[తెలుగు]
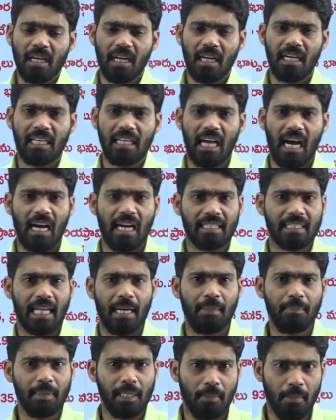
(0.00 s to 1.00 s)
కాబట్టి ఆ
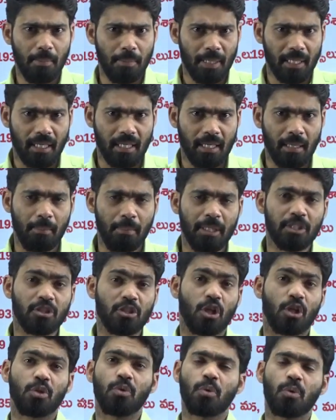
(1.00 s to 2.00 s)
టైం టేబుల్ ప్రకారంగా మీరు
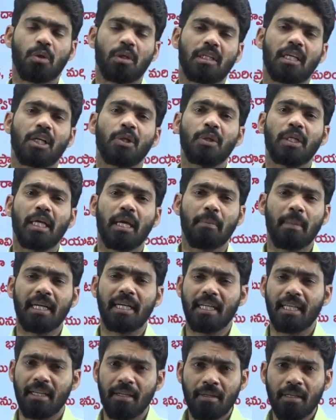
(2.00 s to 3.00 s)
చదువుకుంటారు డే బై
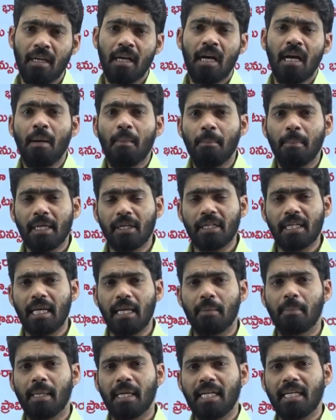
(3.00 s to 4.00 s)
డే మీకు
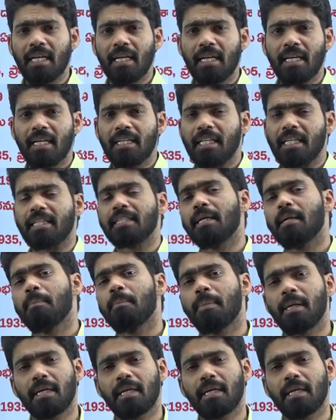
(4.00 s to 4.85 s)
డే బై డే అనేది ఎగ్జామ్